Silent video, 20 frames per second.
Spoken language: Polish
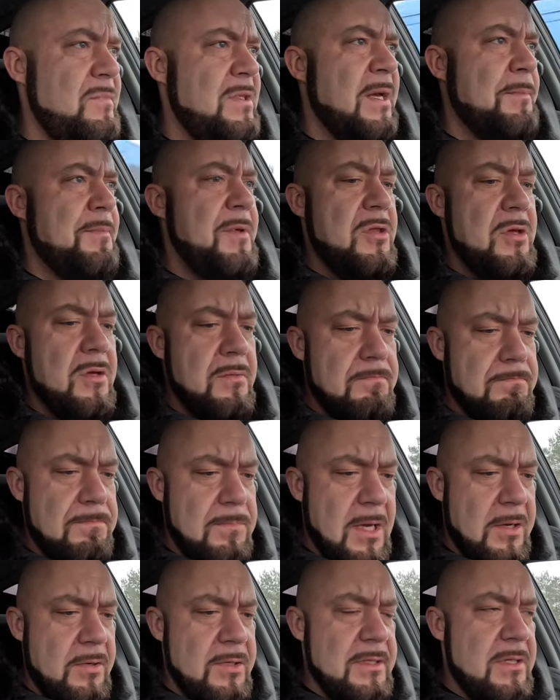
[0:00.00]
Jak mi to
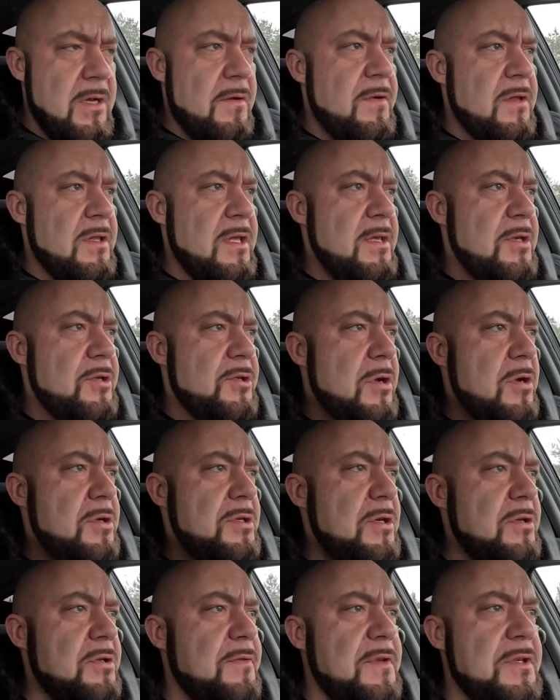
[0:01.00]
jakoś zdrowotnie nie
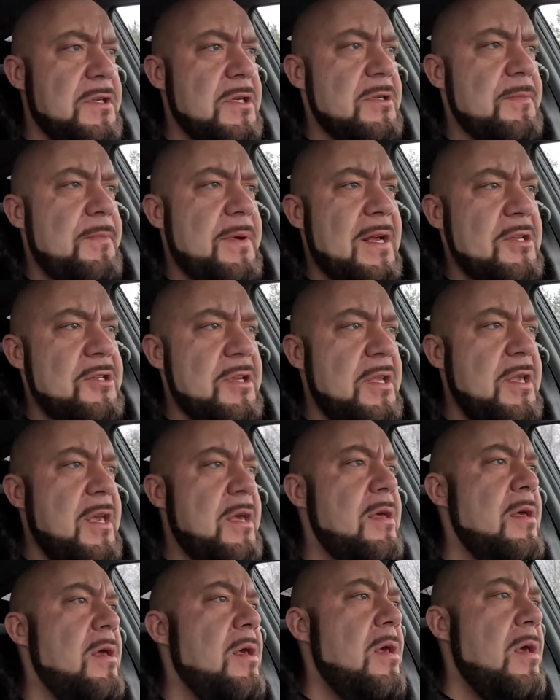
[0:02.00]
szkodzi. Oczywiście, że
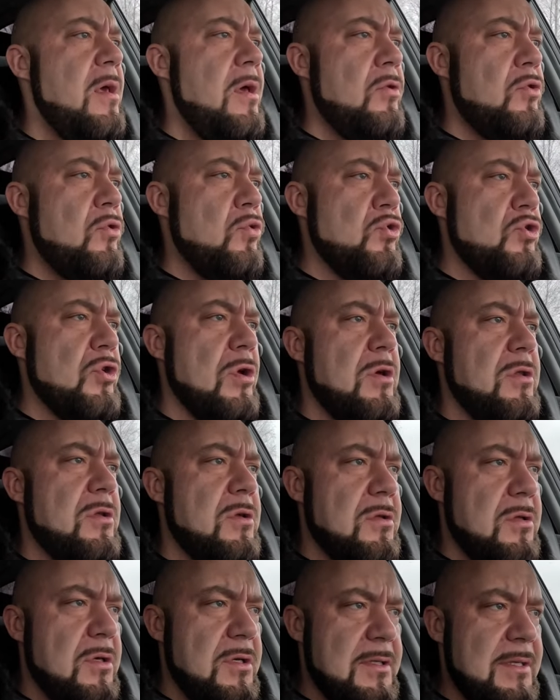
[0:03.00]
prażenie dużo
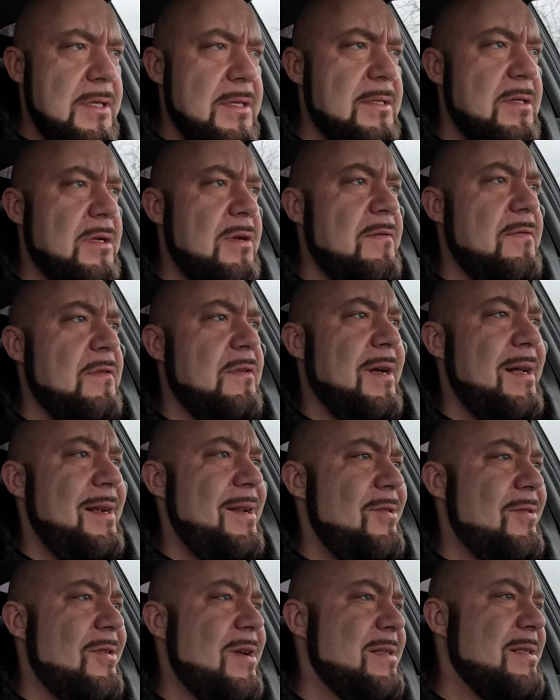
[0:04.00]
to to jest niezdrowo,
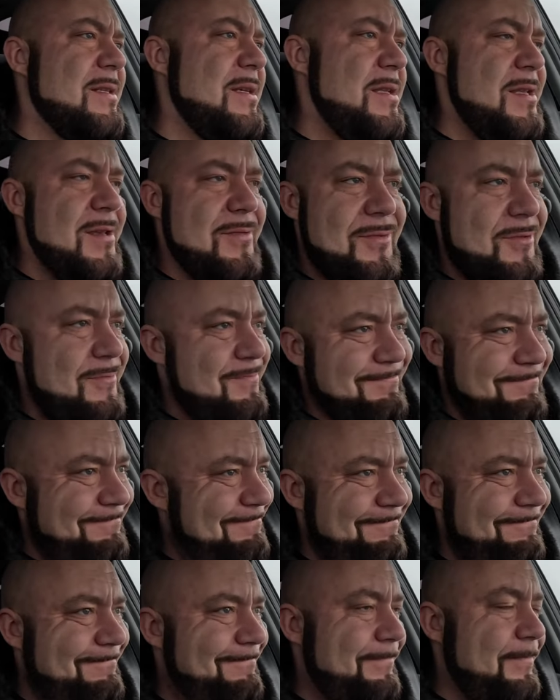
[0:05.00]
ale okazyjnie
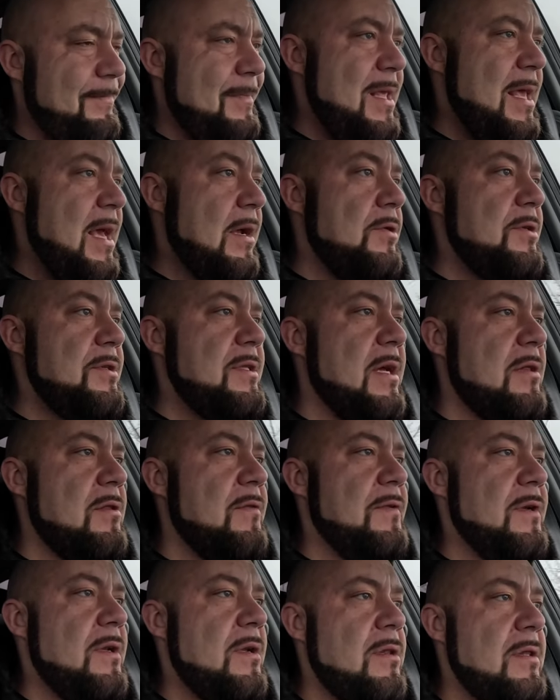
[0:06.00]
to jakoś tak
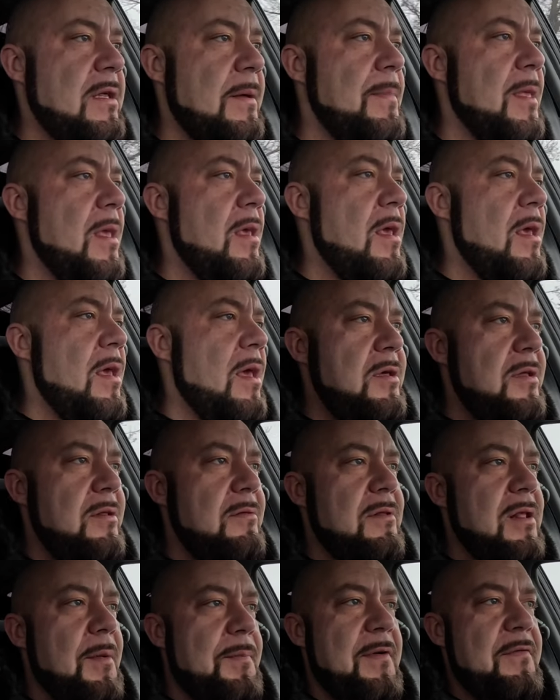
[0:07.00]
to wygląda.
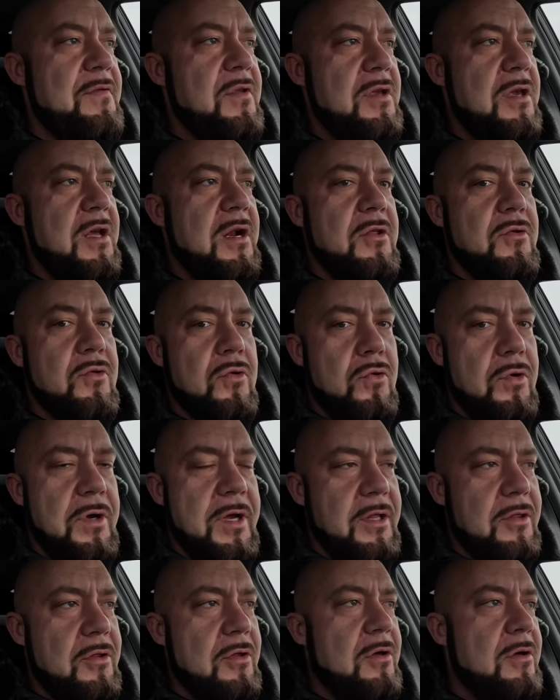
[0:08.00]
I na pewno nie
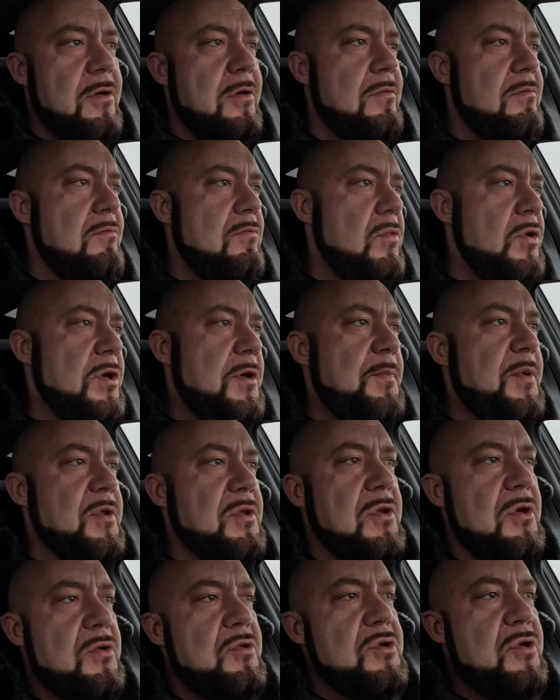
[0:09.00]
redukuje to moich
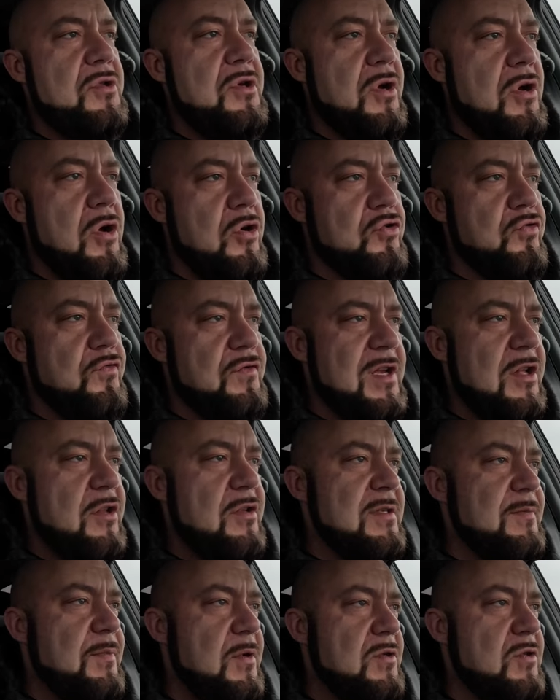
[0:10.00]
podkrążonych oczu w
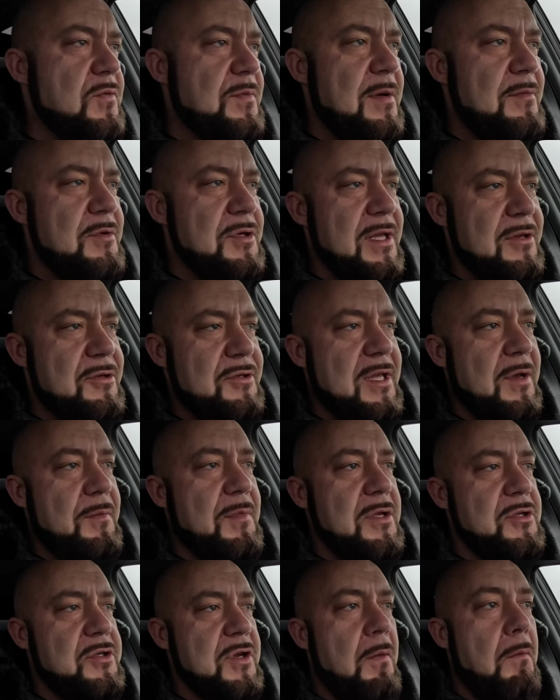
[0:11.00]
żaden sposób, a myślę, że tak
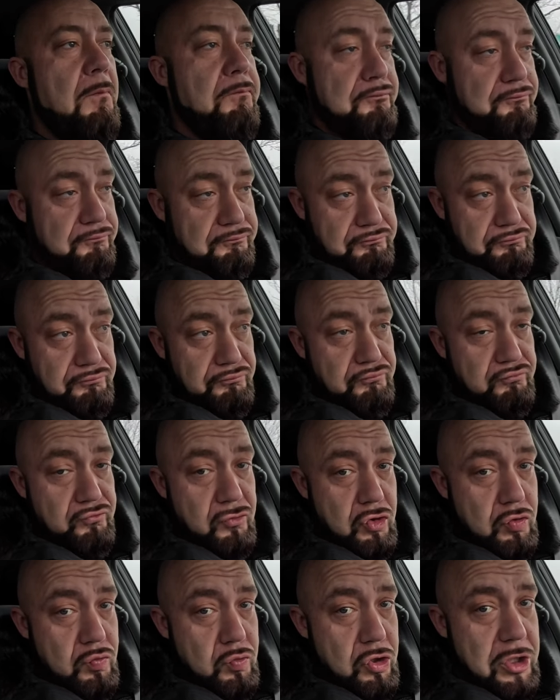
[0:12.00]
będzie.
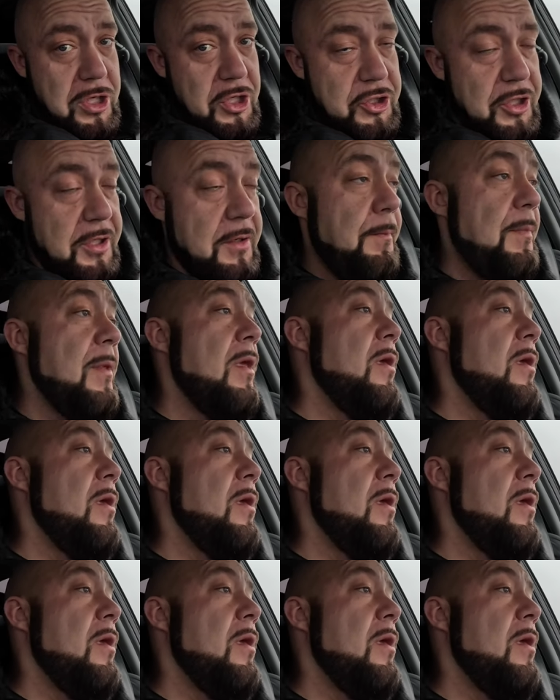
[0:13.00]
Smuteczek.